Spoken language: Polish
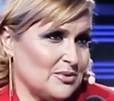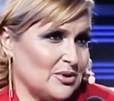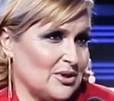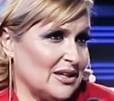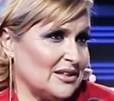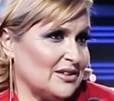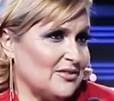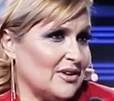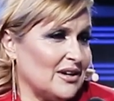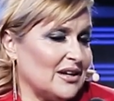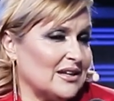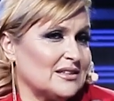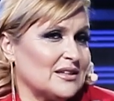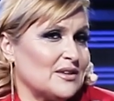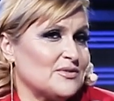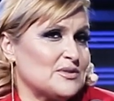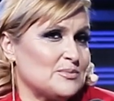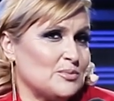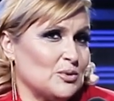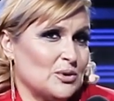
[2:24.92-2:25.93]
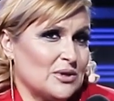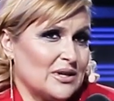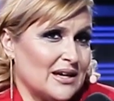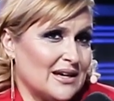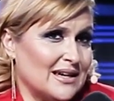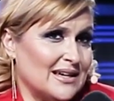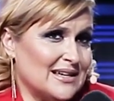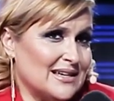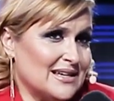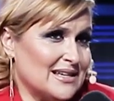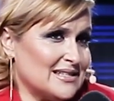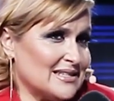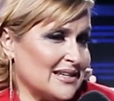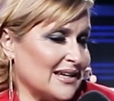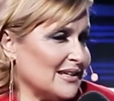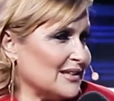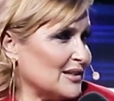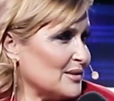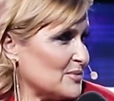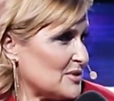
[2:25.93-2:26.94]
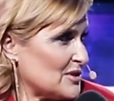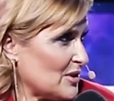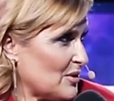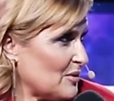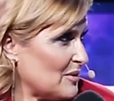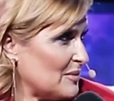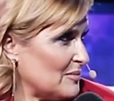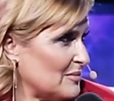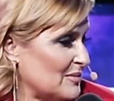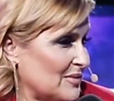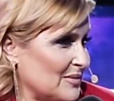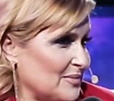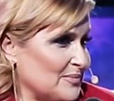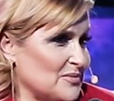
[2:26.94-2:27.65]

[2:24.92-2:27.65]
ponad dwa lata wspólnie za jednym stołem